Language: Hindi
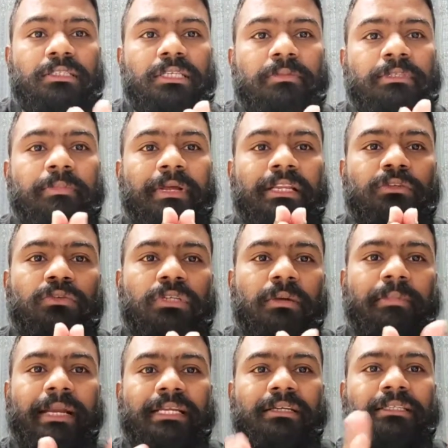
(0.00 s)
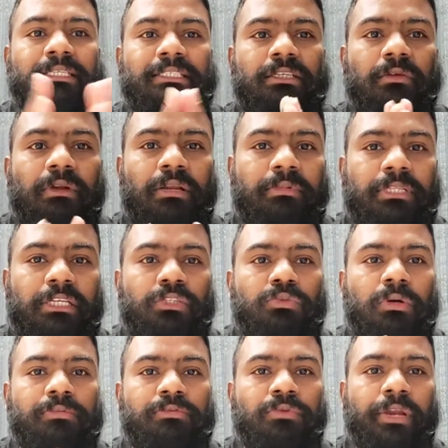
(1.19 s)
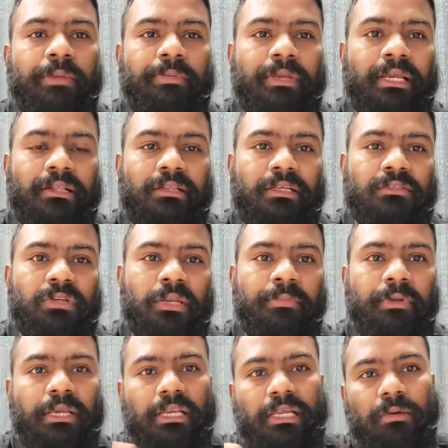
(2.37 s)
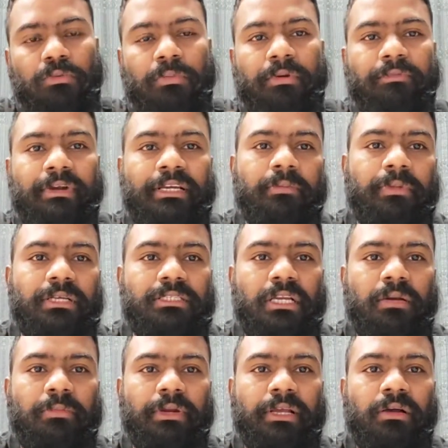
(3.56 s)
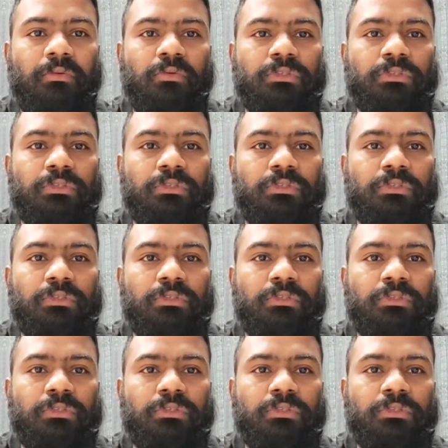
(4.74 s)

सबसे पहले तो उसका मेडिकल टेस्ट करवाना पड़ता है जिसको आप स्क्रेपिंग कहते हैं स्क्रेपिंग के लिए आपको अपने बेड के पास जाना पड़ेगा